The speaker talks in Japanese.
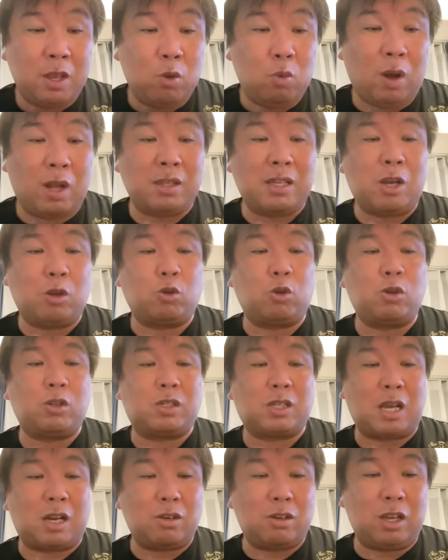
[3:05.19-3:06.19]
ワンアウト1、
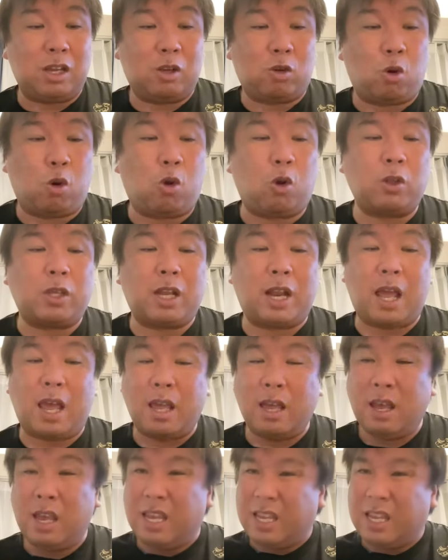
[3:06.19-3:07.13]
3塁。ここでね、